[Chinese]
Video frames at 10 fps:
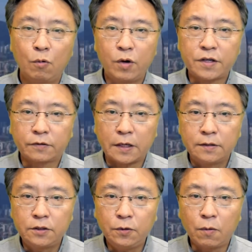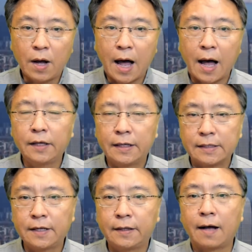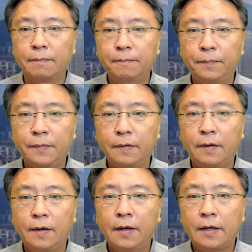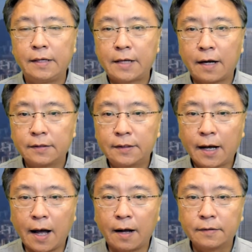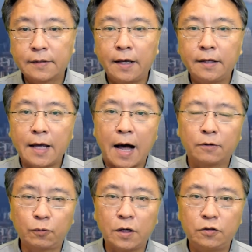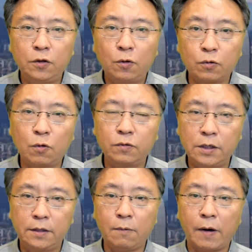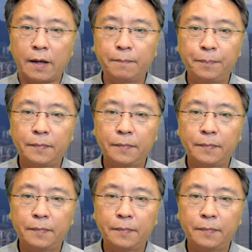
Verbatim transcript: 会造成金融行业的震荡，影响香港在亚洲的金融中心地位。